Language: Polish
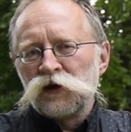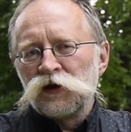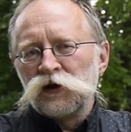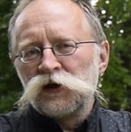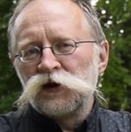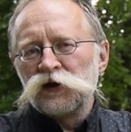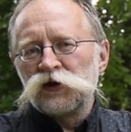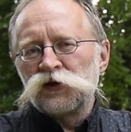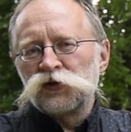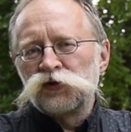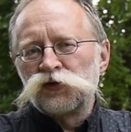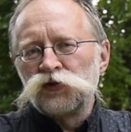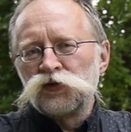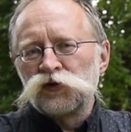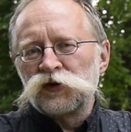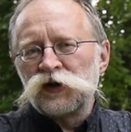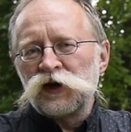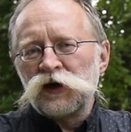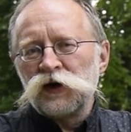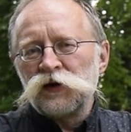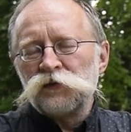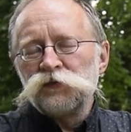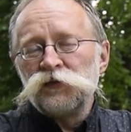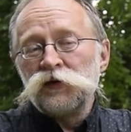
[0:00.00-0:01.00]
e,
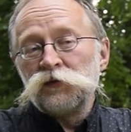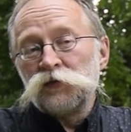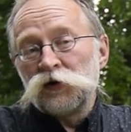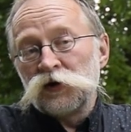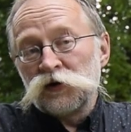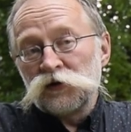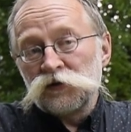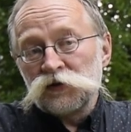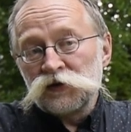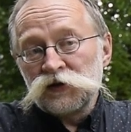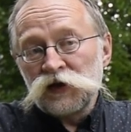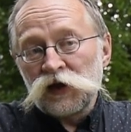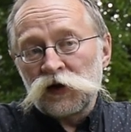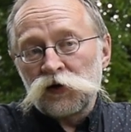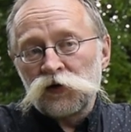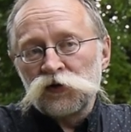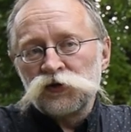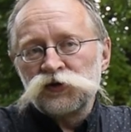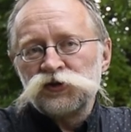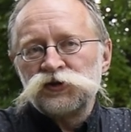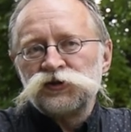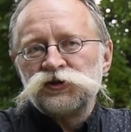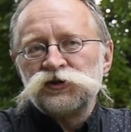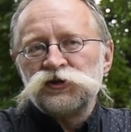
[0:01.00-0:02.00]
która mimo
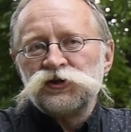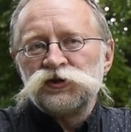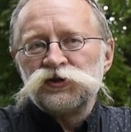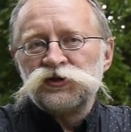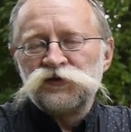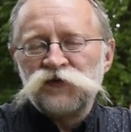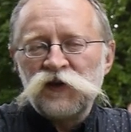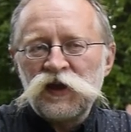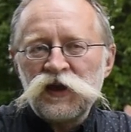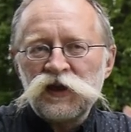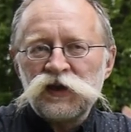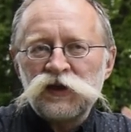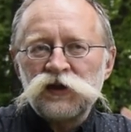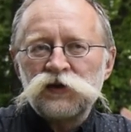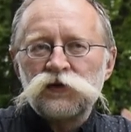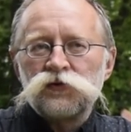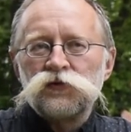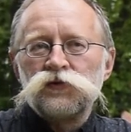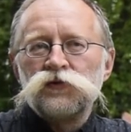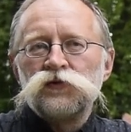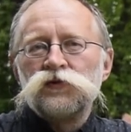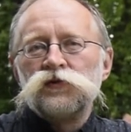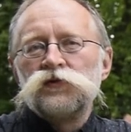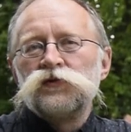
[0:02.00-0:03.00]
jakości
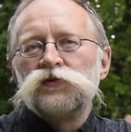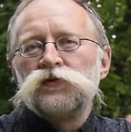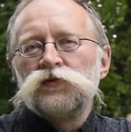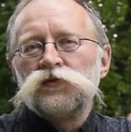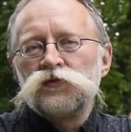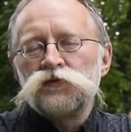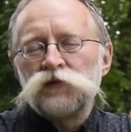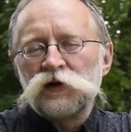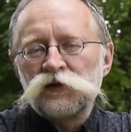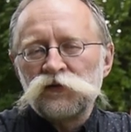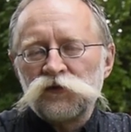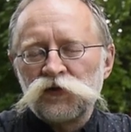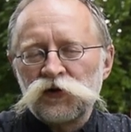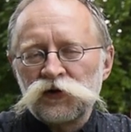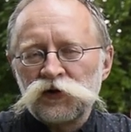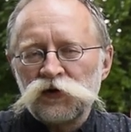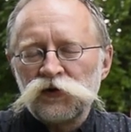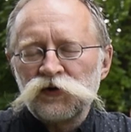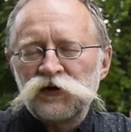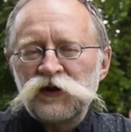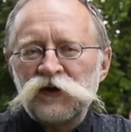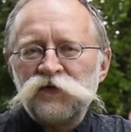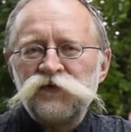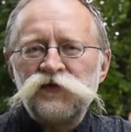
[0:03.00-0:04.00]
dźwięku, układów
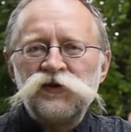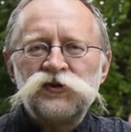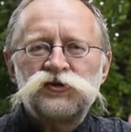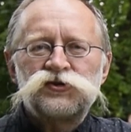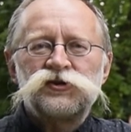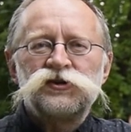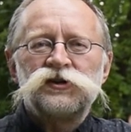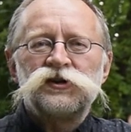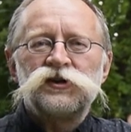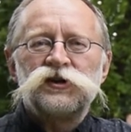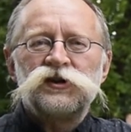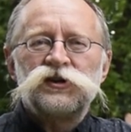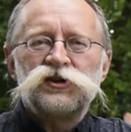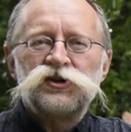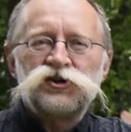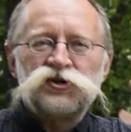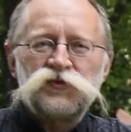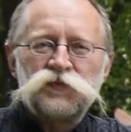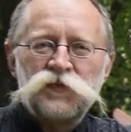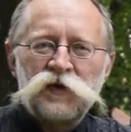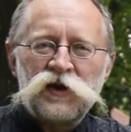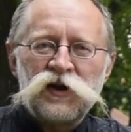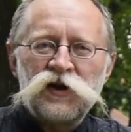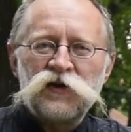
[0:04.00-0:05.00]
choreograficznych,
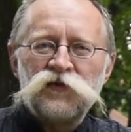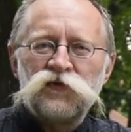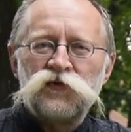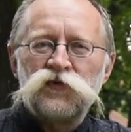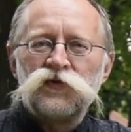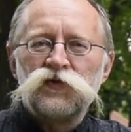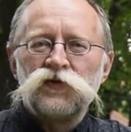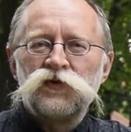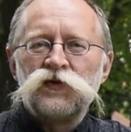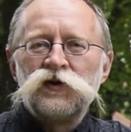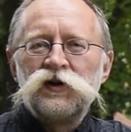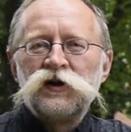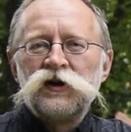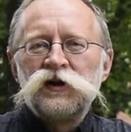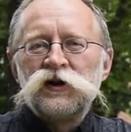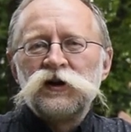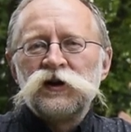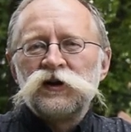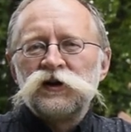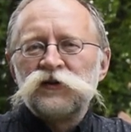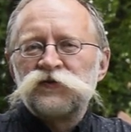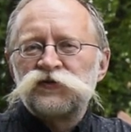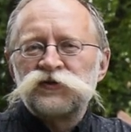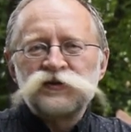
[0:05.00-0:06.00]
śpiewu,
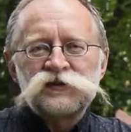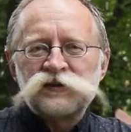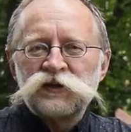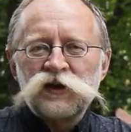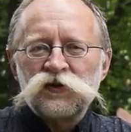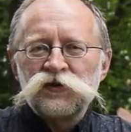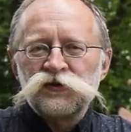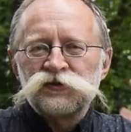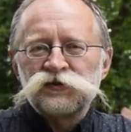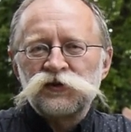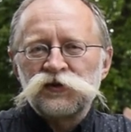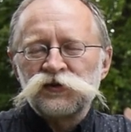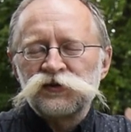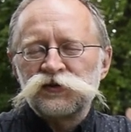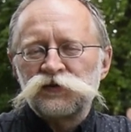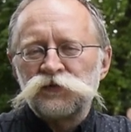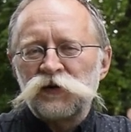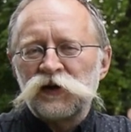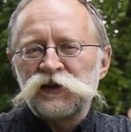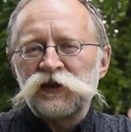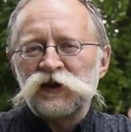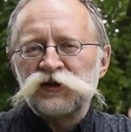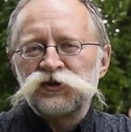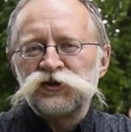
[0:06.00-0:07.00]
wszystkiego co
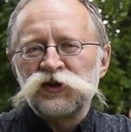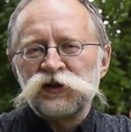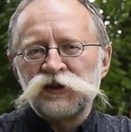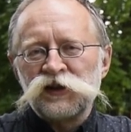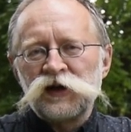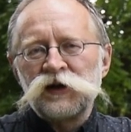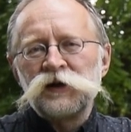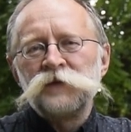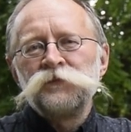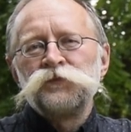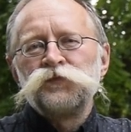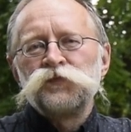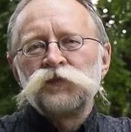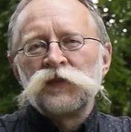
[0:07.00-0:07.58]
składa się na